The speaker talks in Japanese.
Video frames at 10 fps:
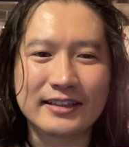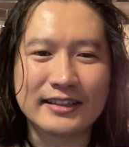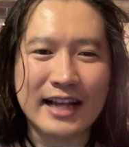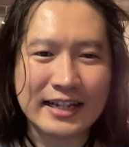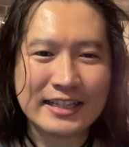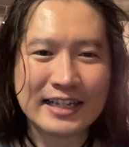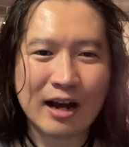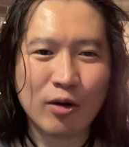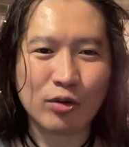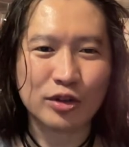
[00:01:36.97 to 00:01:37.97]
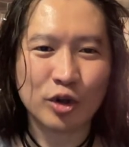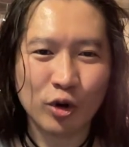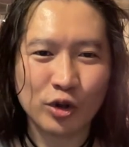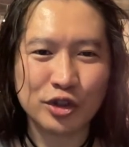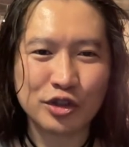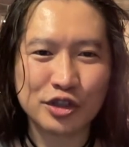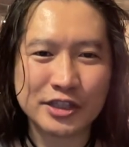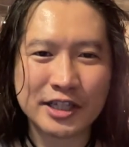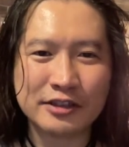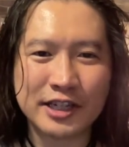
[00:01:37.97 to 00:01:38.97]
何かを共有し
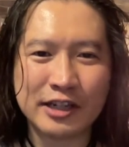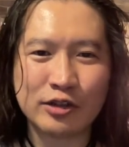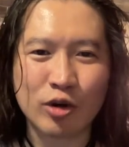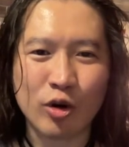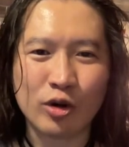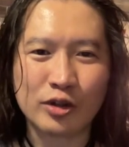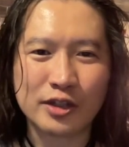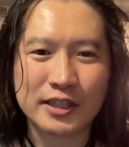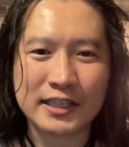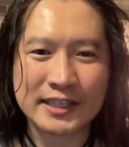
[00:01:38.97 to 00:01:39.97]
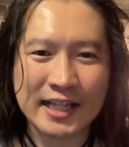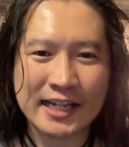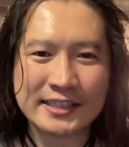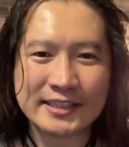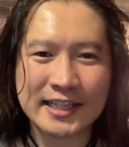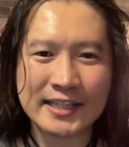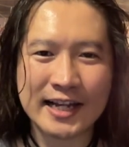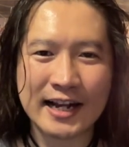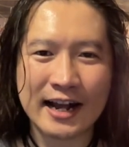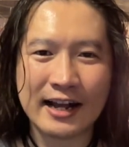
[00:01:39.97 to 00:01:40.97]
てくれると期待してい
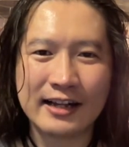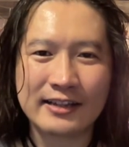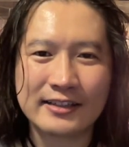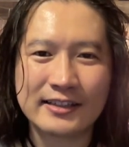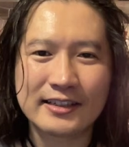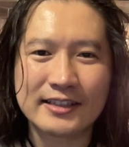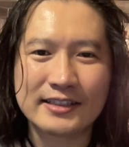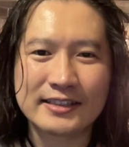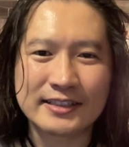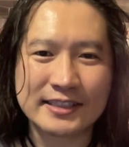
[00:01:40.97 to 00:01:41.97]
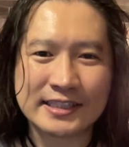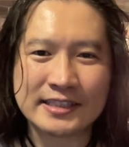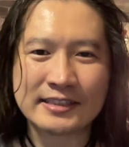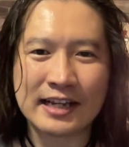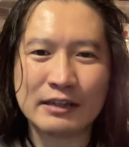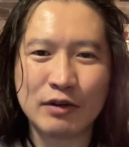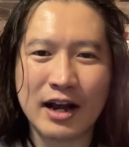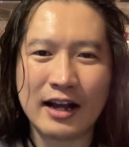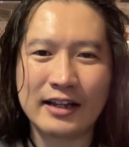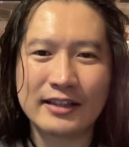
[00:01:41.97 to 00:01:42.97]
たが、実際
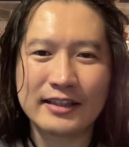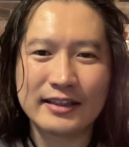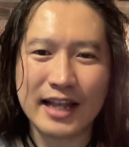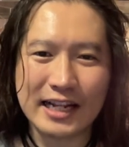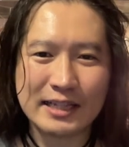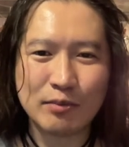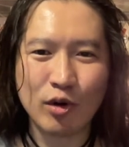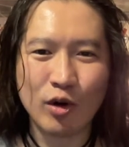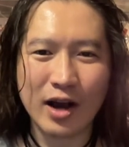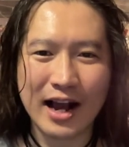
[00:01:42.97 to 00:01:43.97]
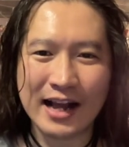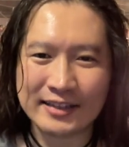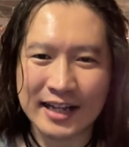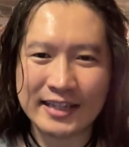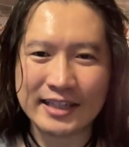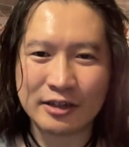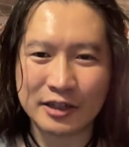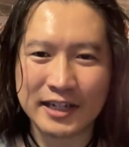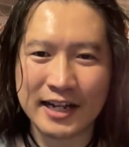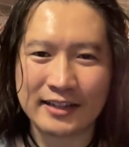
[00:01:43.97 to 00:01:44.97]
は何も与えてく
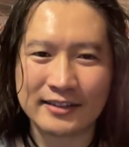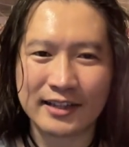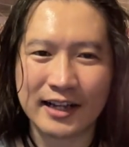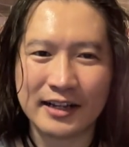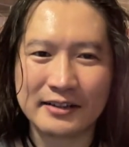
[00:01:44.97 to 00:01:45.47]
れなかった。